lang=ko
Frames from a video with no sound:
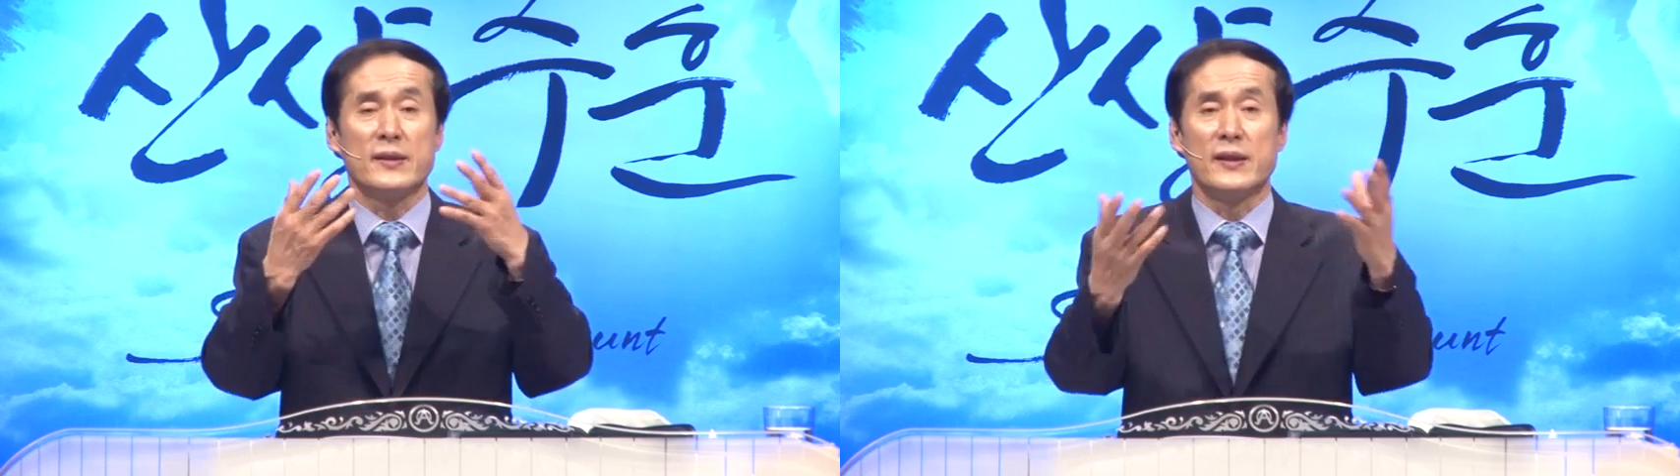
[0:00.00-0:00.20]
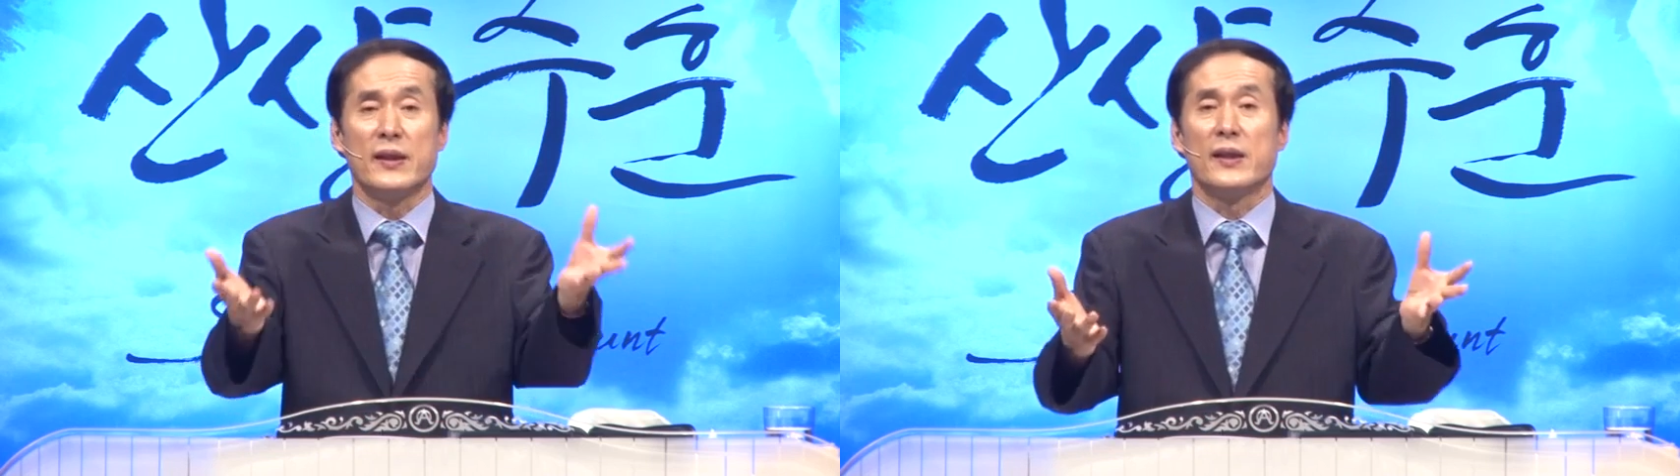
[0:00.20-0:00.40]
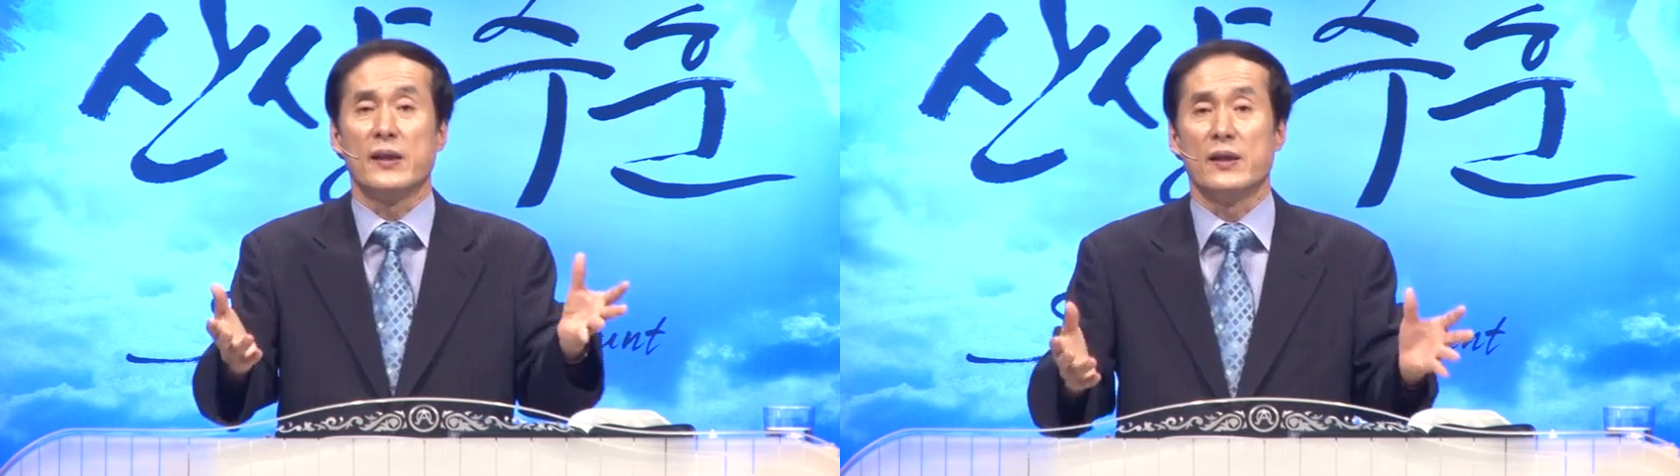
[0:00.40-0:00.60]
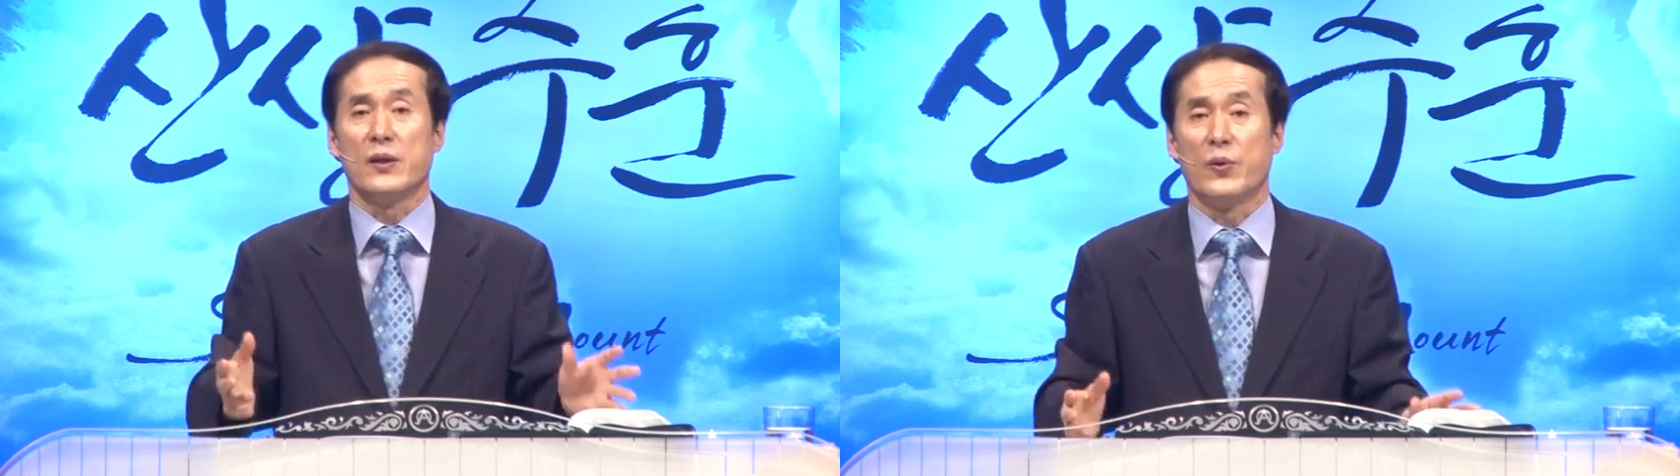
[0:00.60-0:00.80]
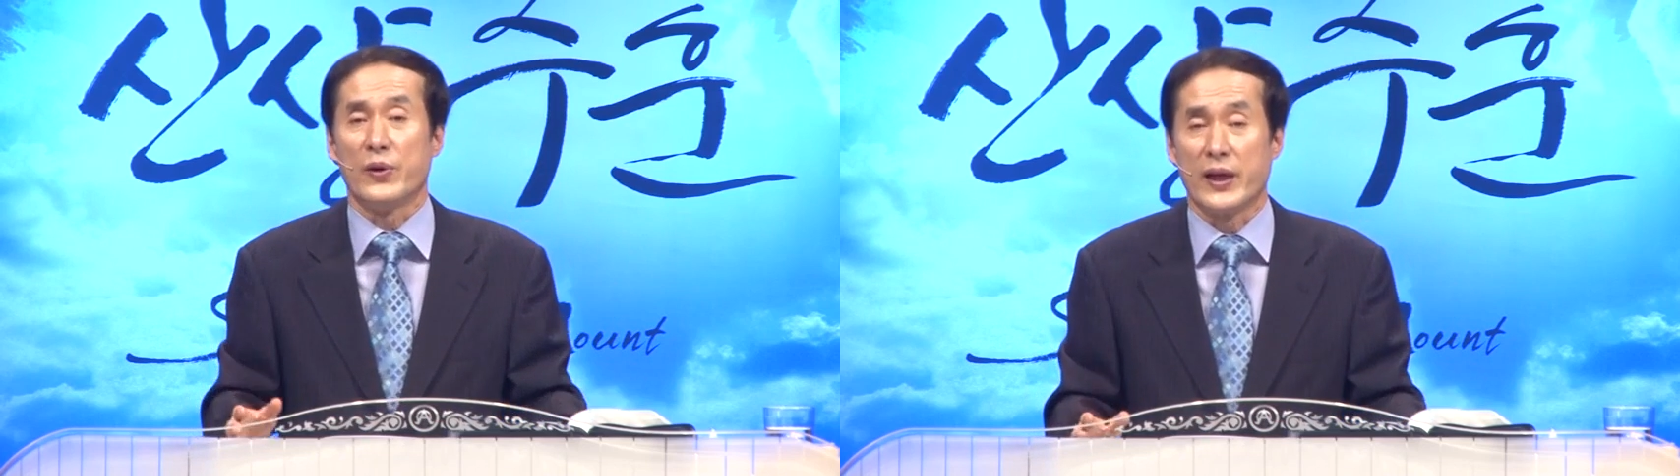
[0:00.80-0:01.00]

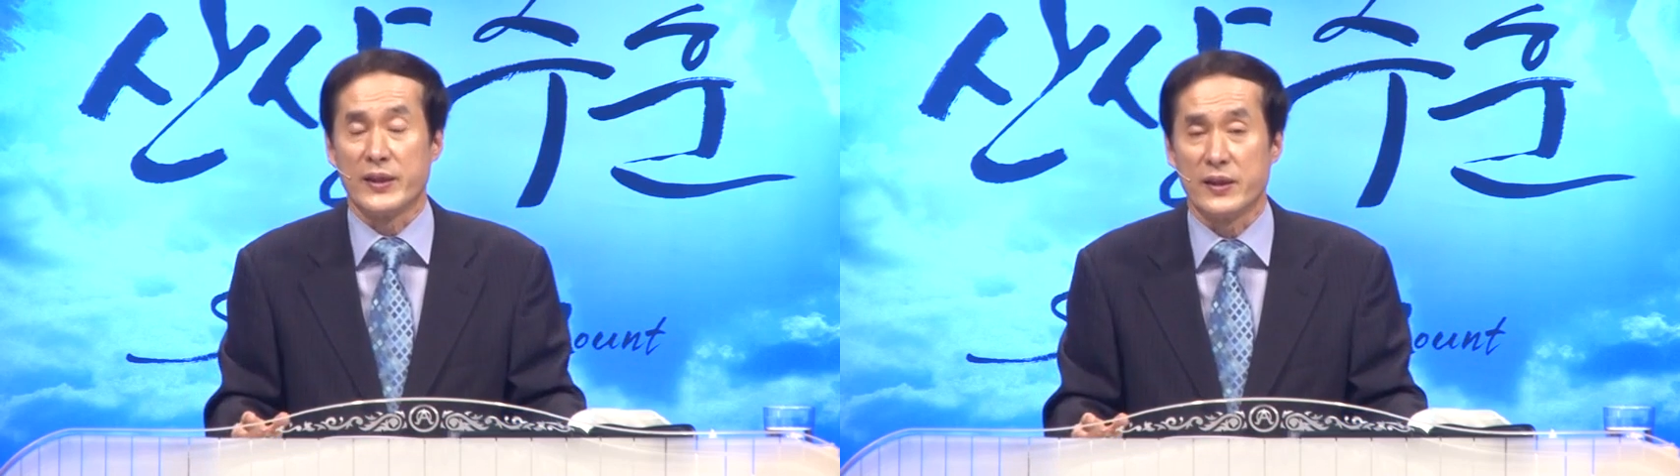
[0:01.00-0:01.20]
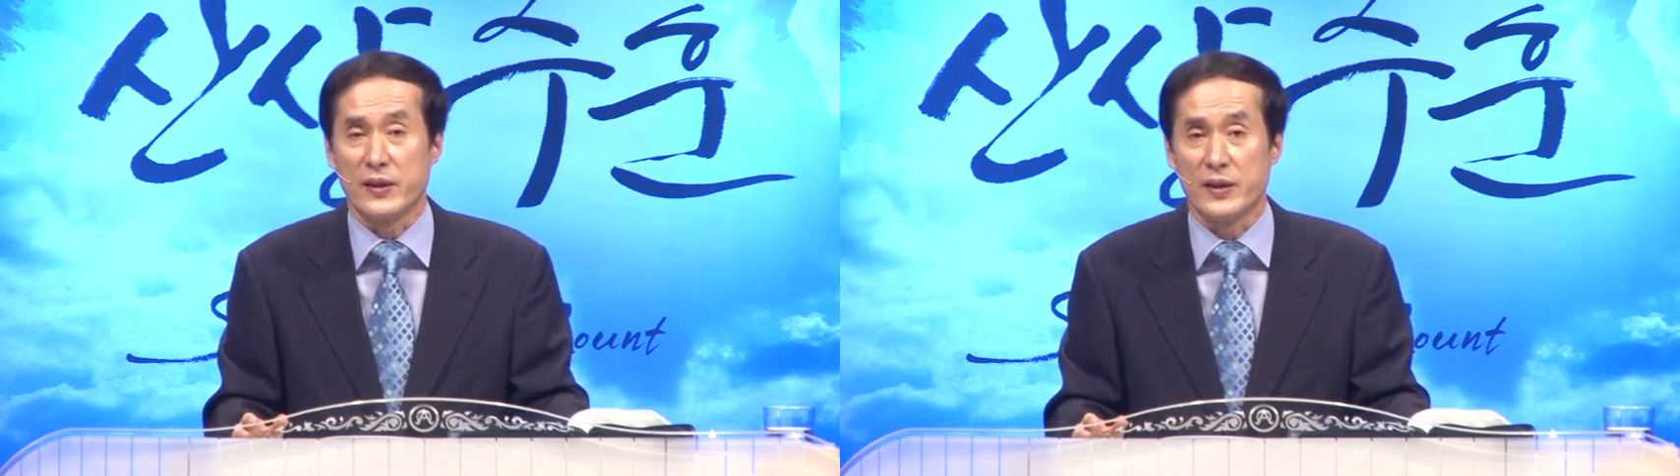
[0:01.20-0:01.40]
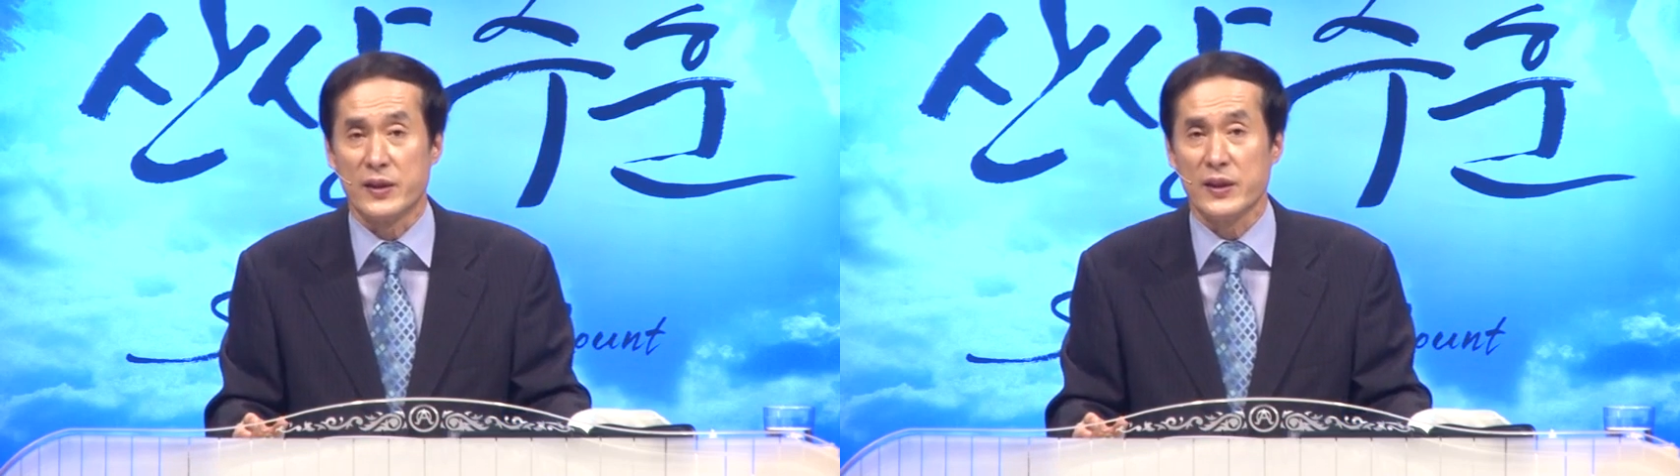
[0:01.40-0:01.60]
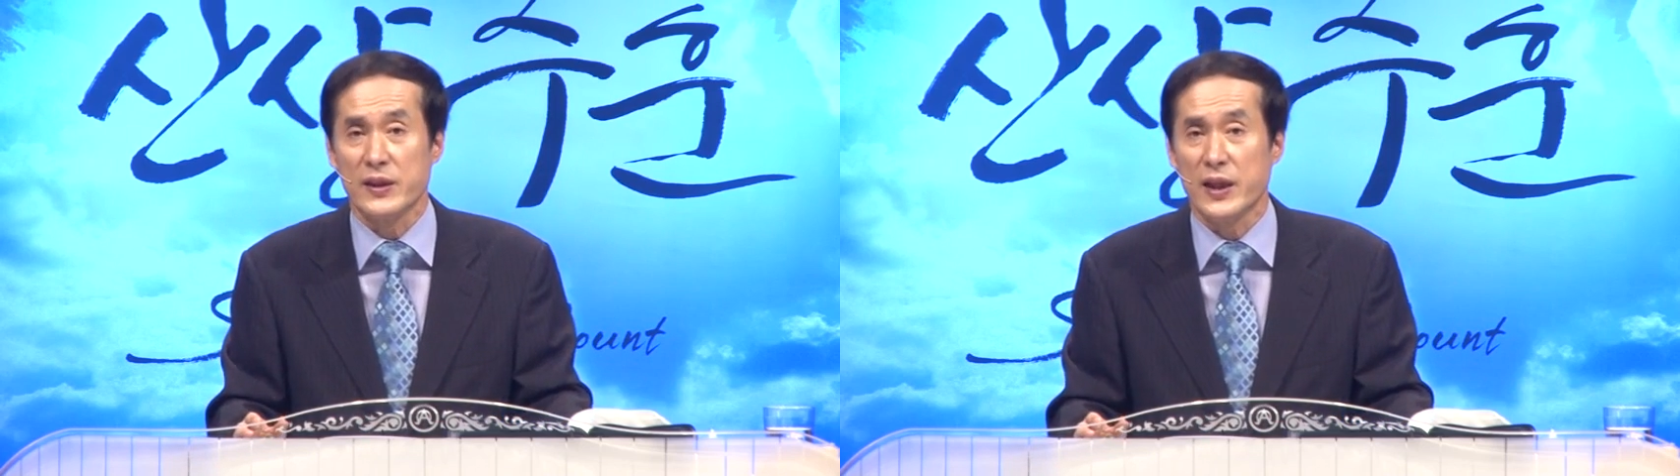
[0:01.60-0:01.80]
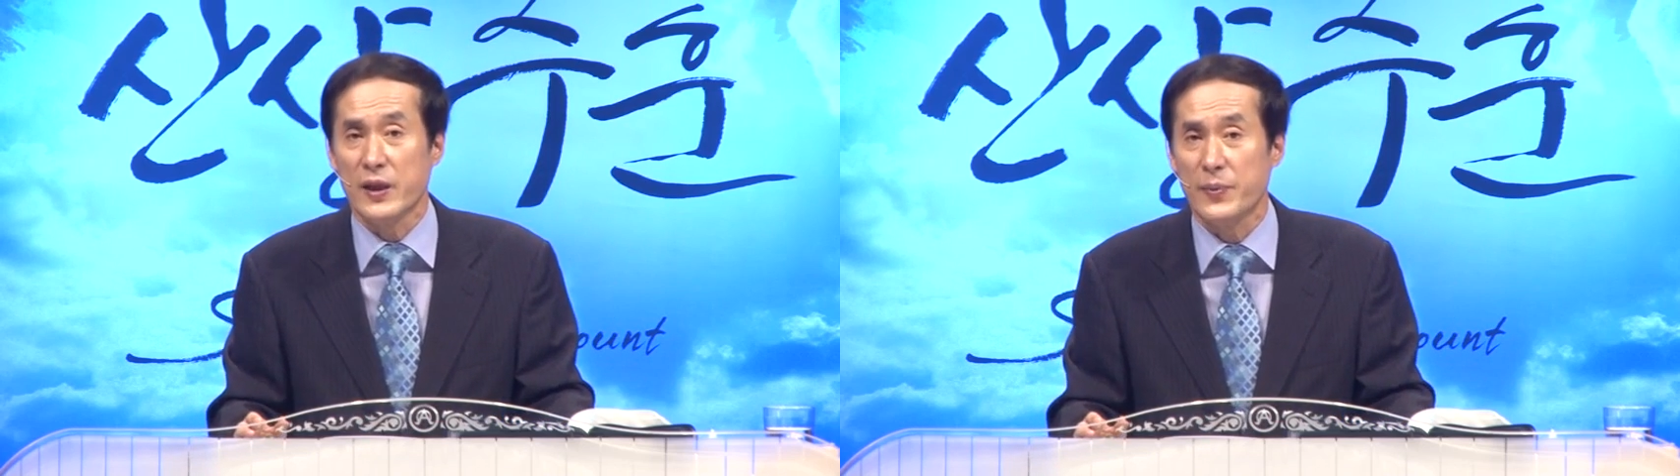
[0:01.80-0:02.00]
드리기를 원하시는 것이
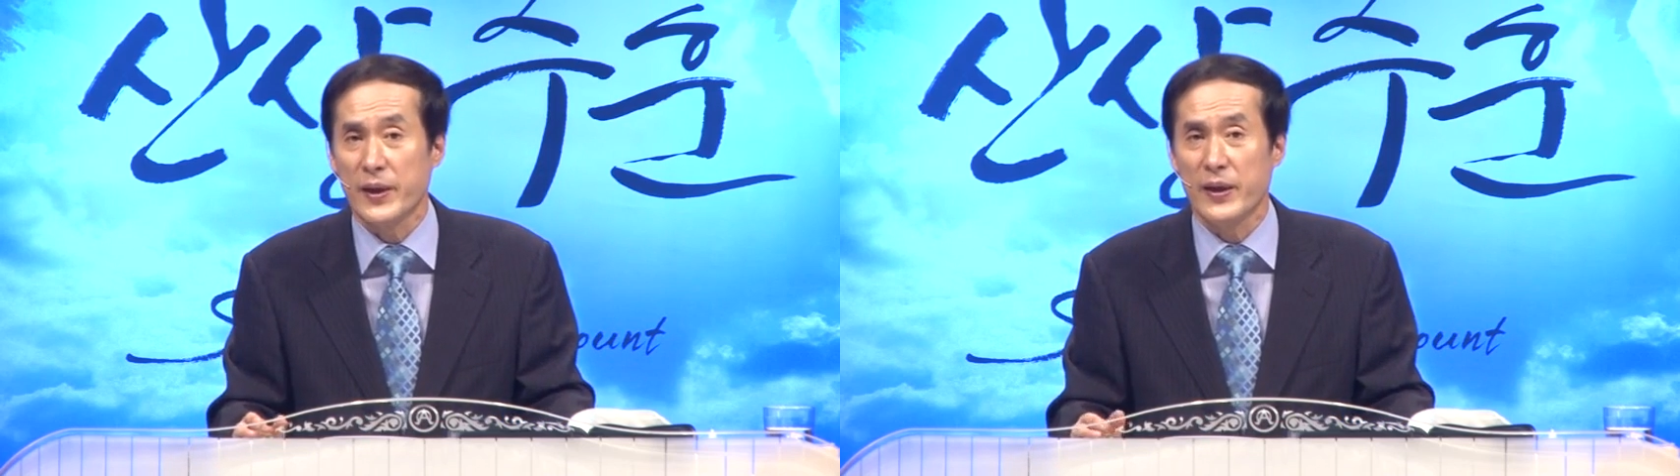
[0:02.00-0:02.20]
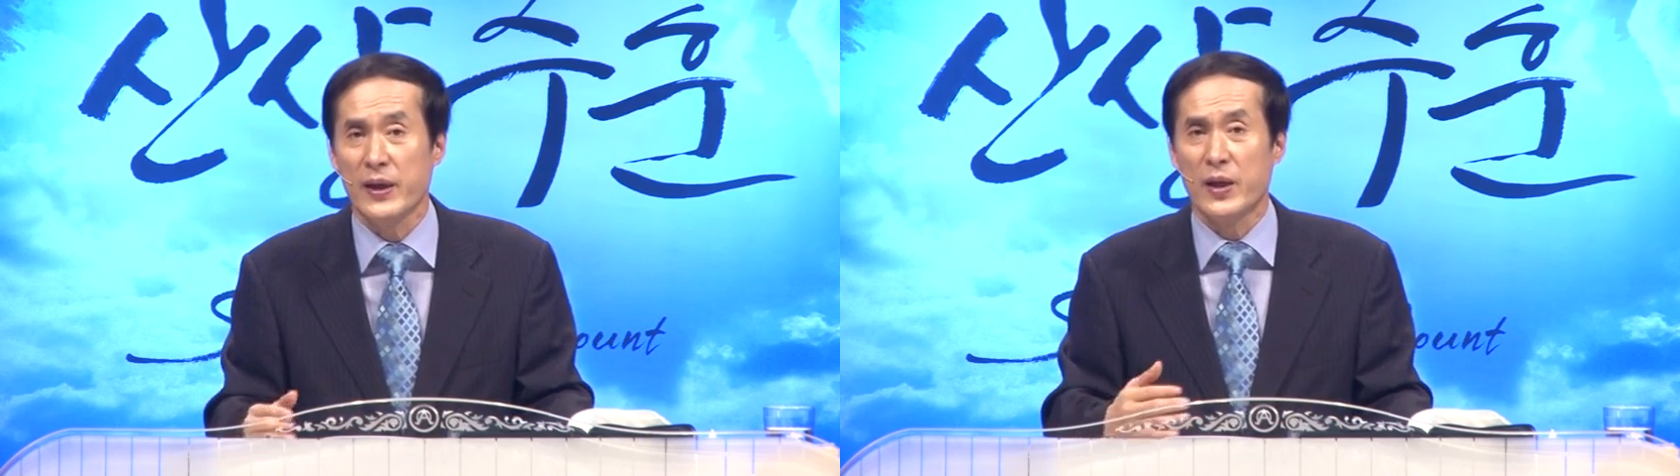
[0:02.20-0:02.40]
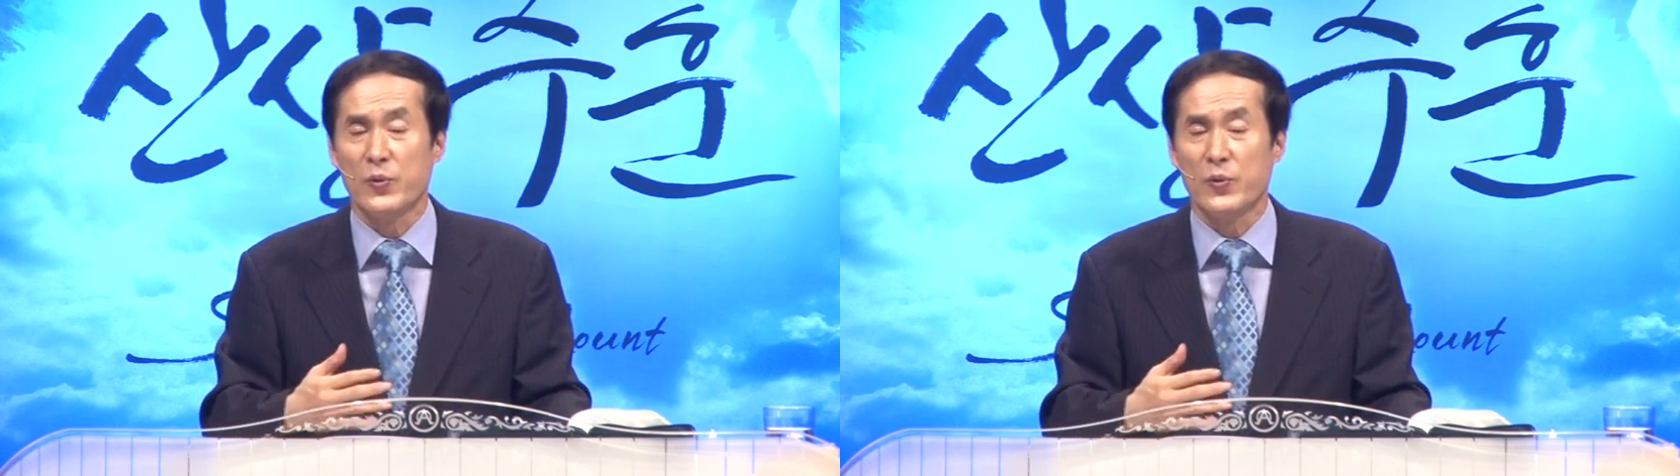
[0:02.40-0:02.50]
예배